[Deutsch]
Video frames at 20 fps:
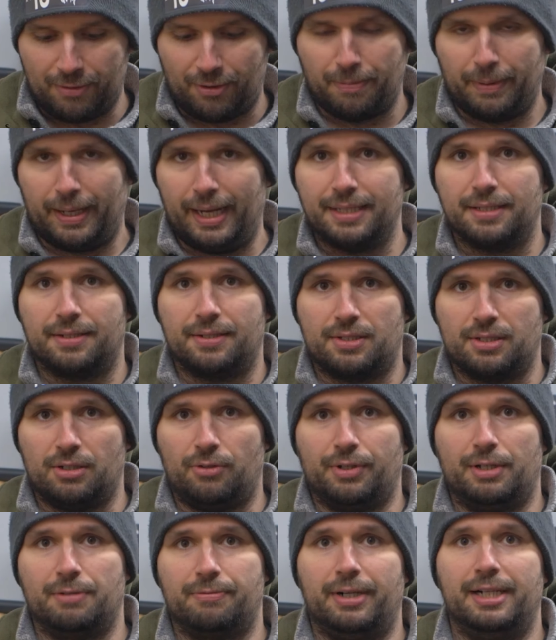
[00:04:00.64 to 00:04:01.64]
verbreitet ist
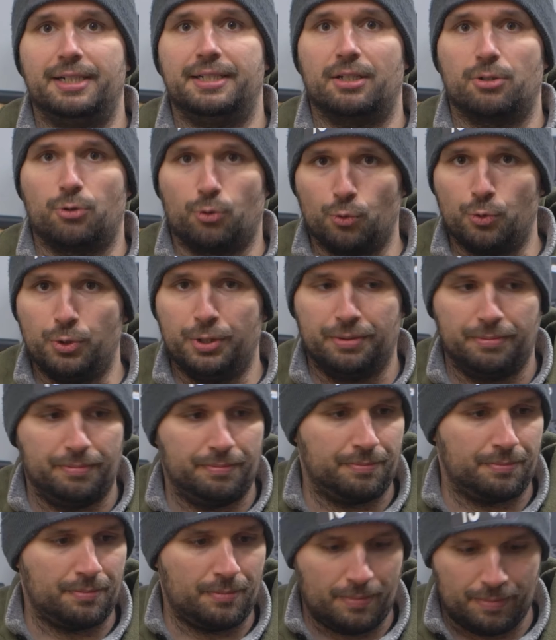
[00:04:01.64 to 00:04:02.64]
auf jeden Fall der grüne.
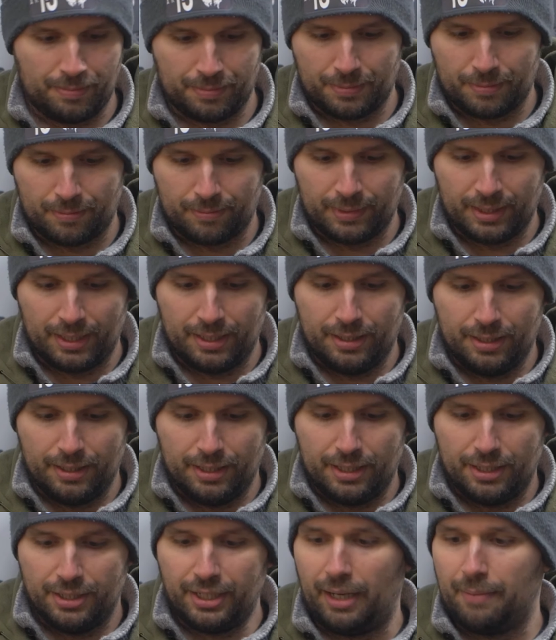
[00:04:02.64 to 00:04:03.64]

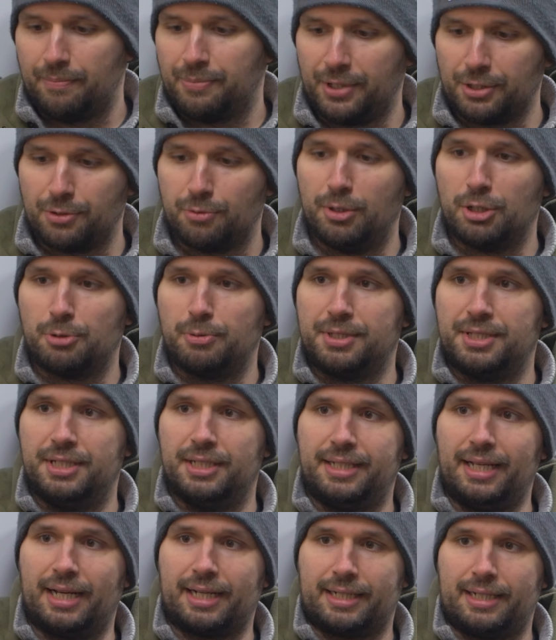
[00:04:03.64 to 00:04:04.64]
Ja, das zum Beispiel jetzt
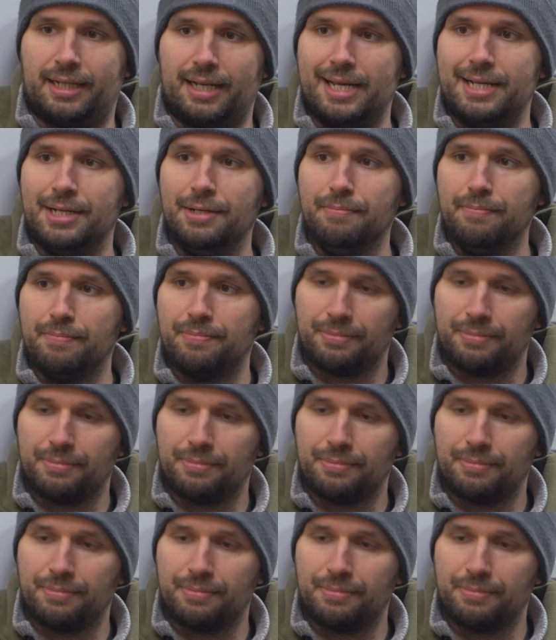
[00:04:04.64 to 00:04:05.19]
hier der kleine.